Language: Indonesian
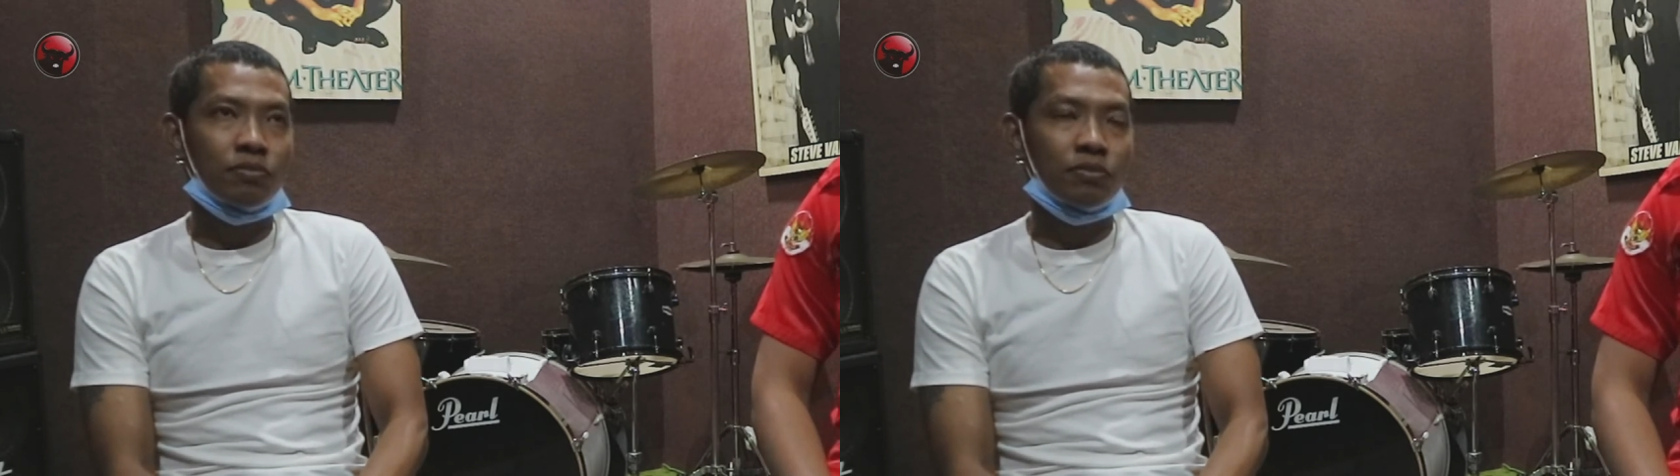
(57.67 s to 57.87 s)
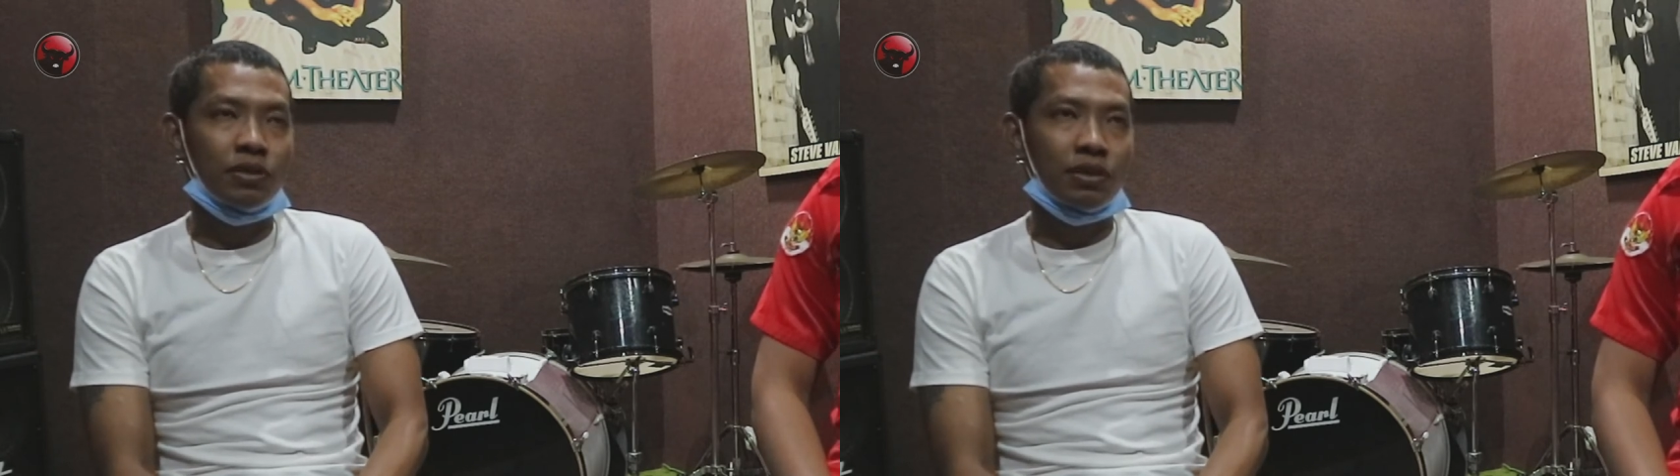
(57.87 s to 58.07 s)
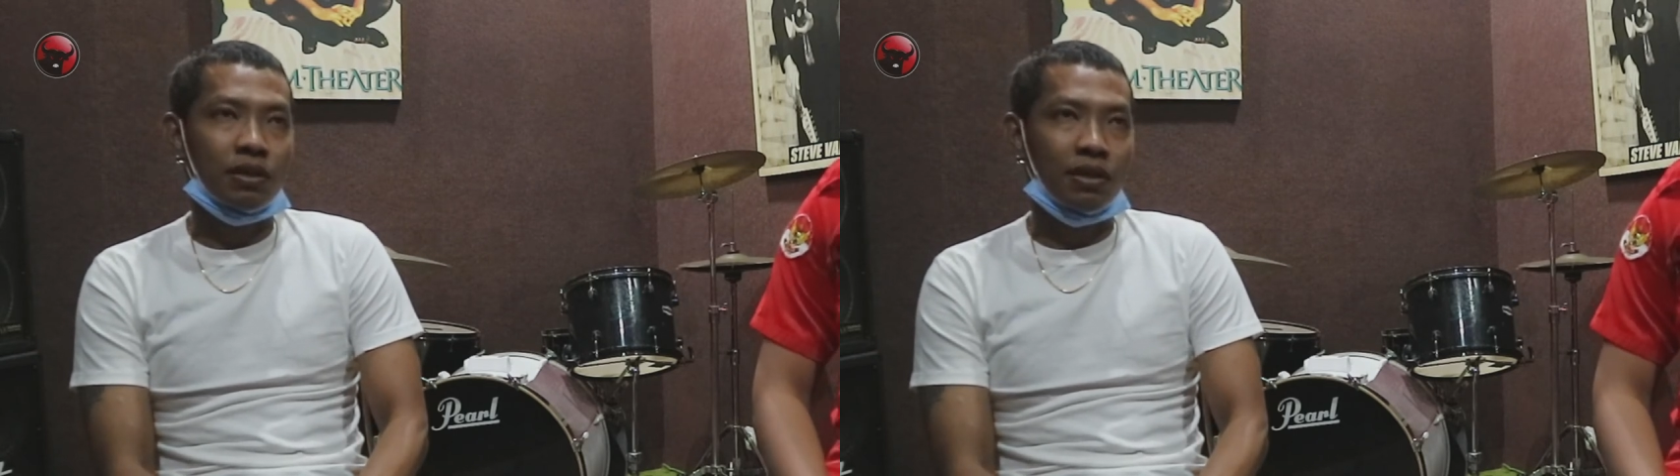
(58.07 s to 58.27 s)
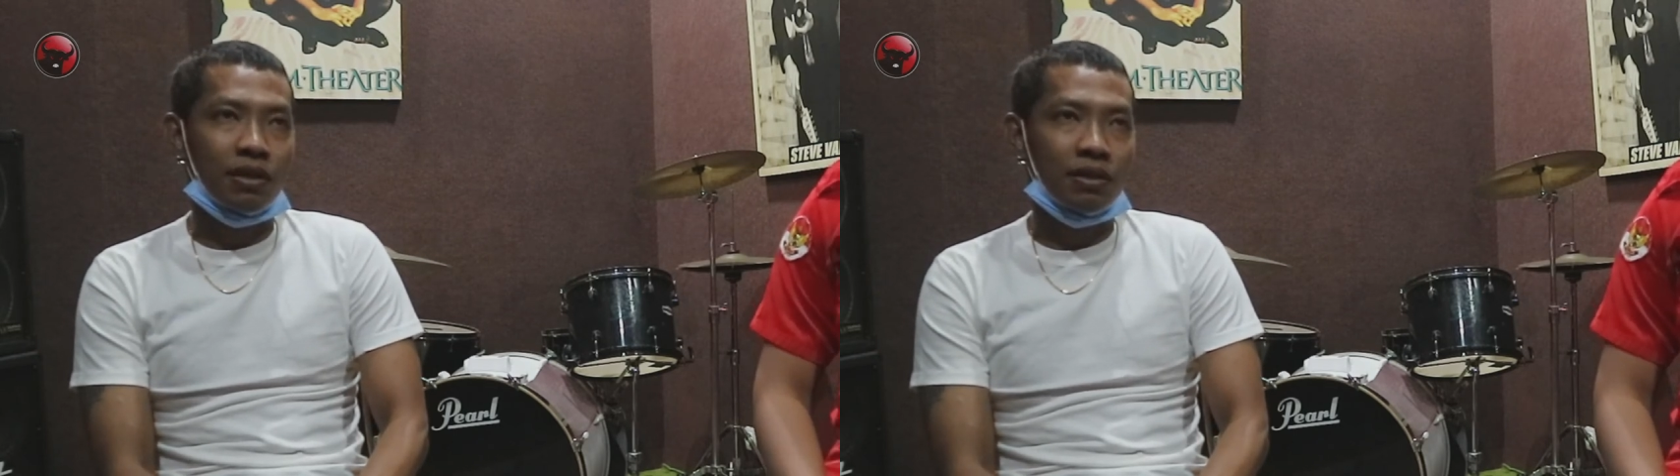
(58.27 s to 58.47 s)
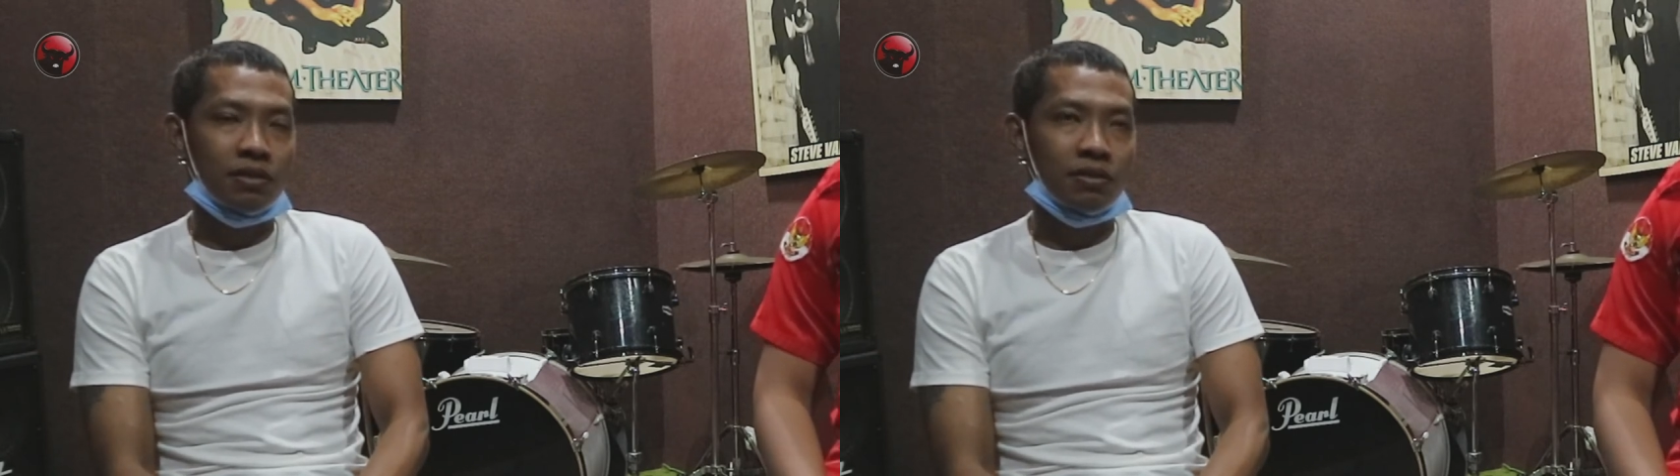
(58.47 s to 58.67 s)
di
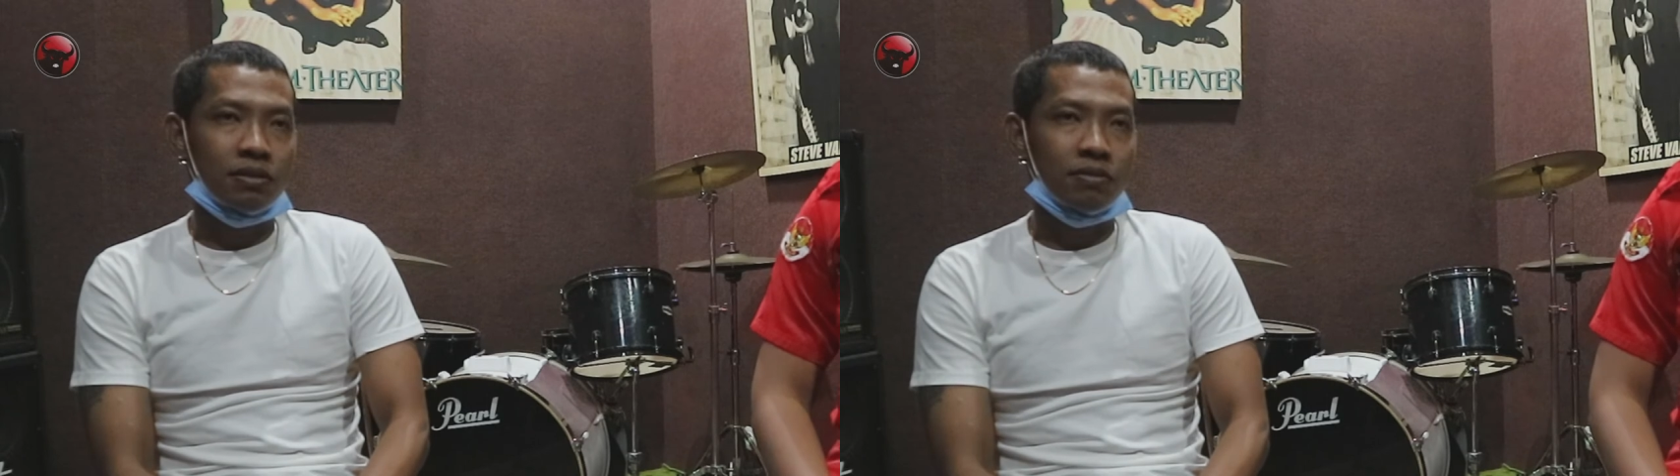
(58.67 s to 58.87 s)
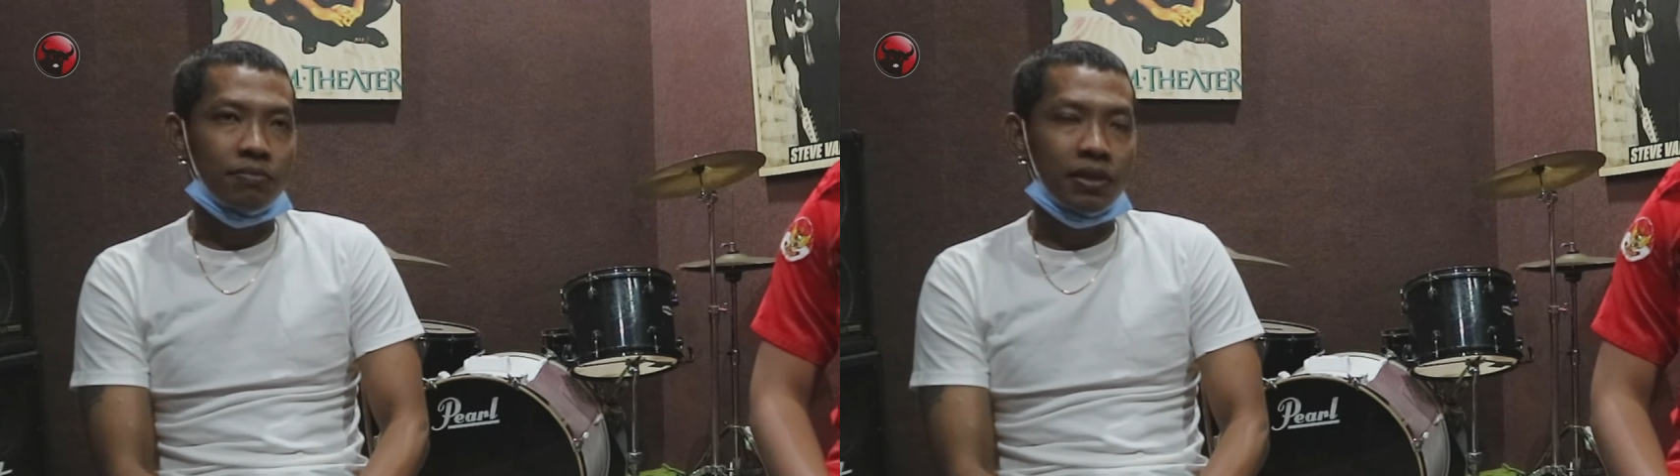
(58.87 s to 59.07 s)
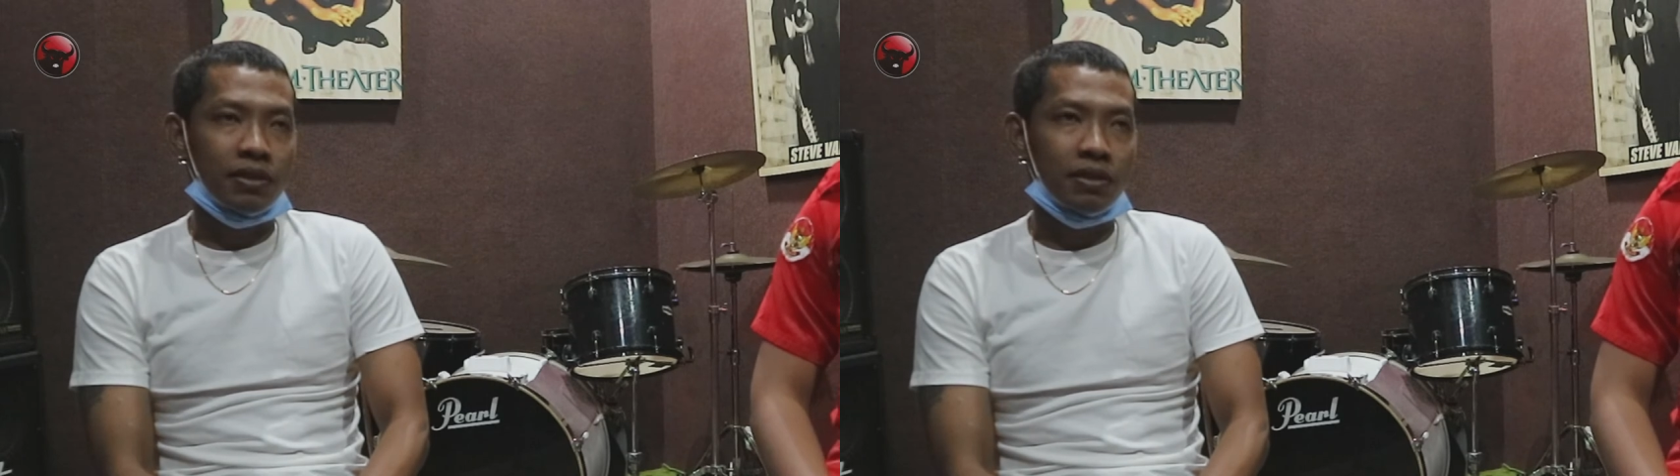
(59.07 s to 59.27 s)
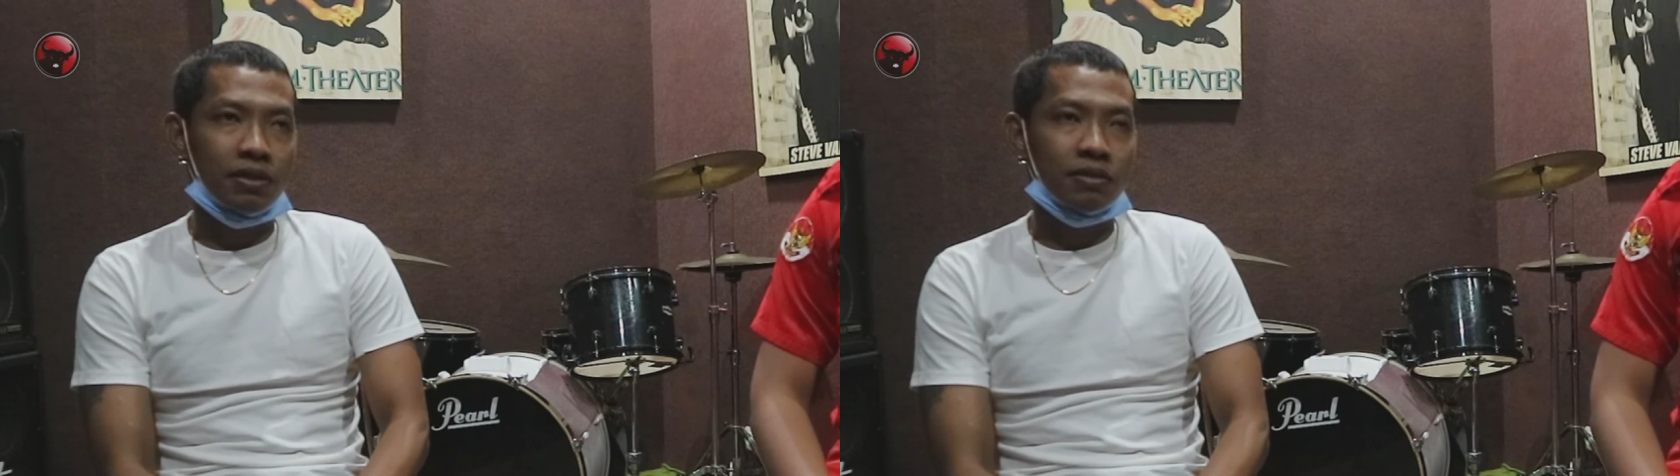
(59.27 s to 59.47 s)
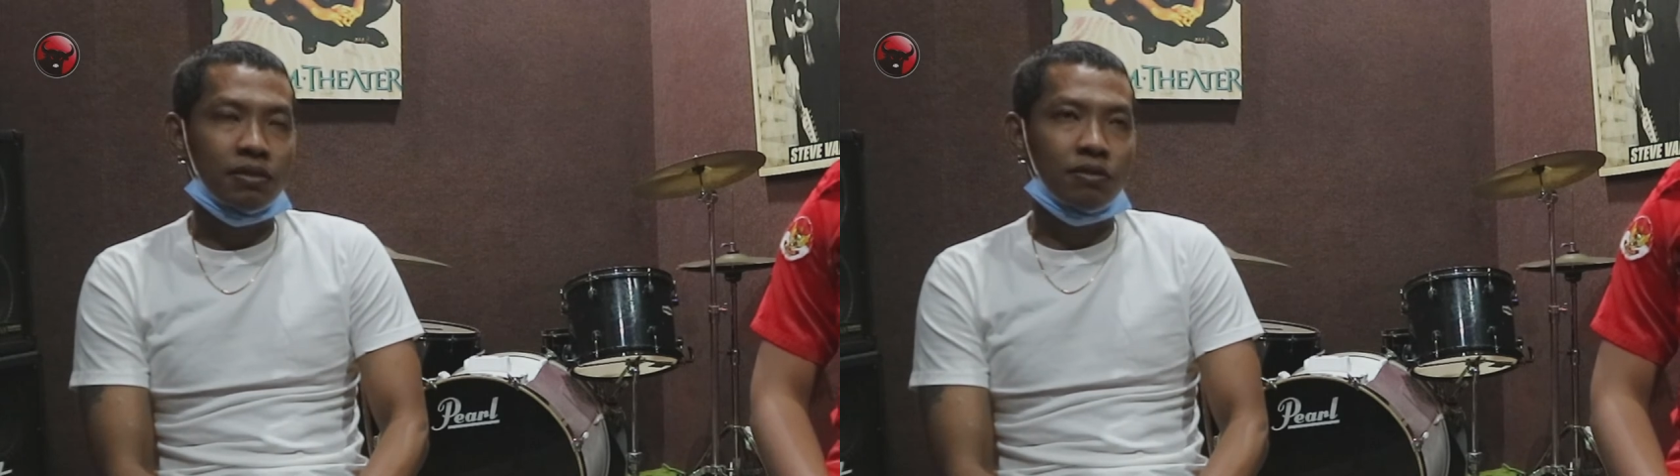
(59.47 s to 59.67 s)
kelas Matic
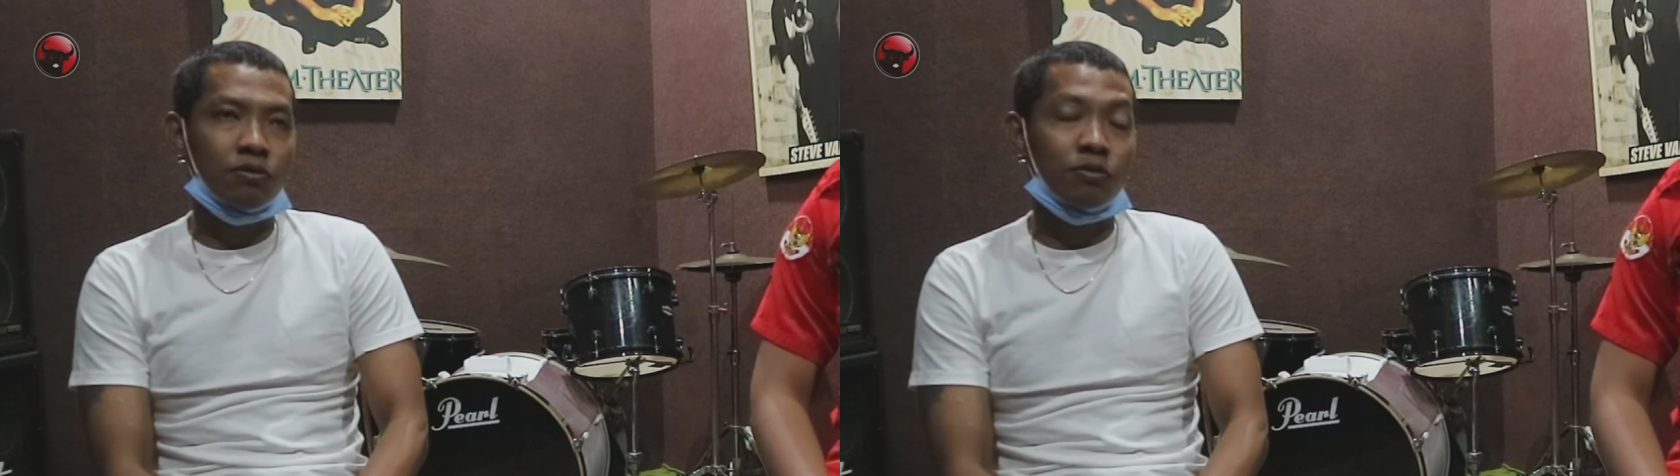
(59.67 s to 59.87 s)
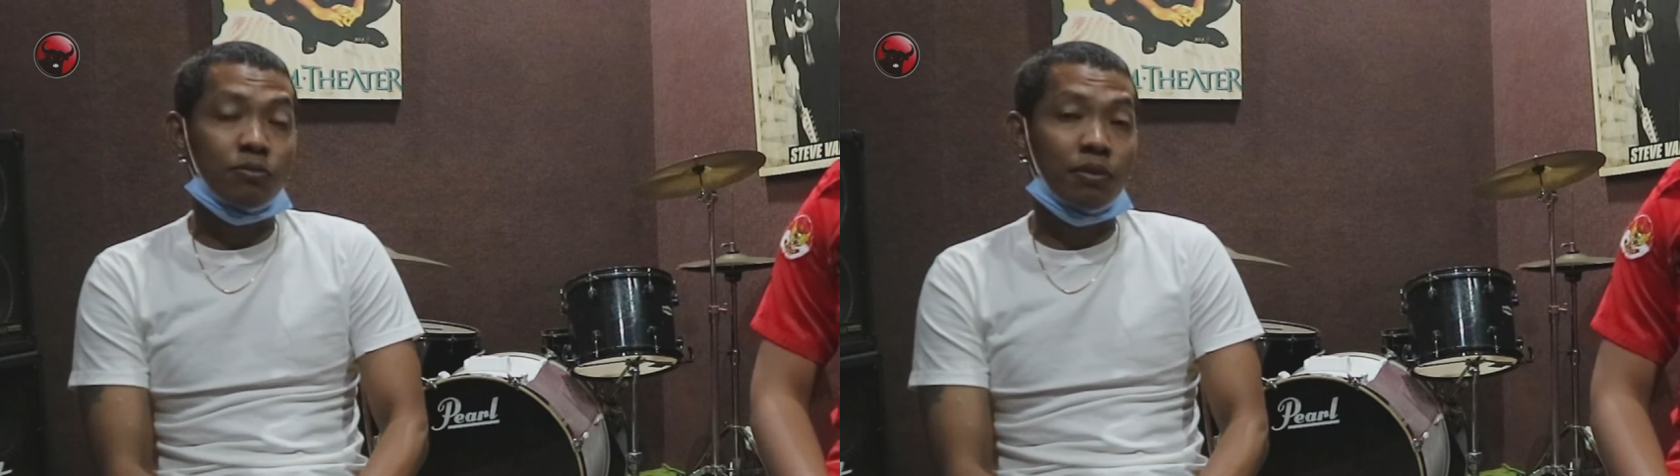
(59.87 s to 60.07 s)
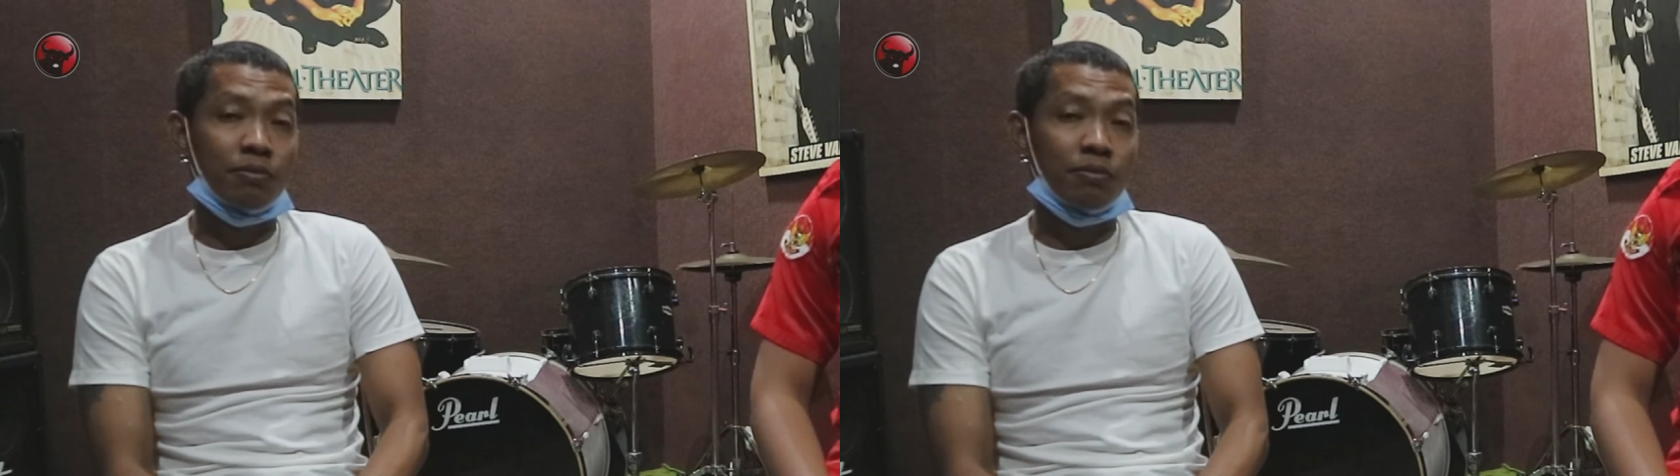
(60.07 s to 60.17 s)
115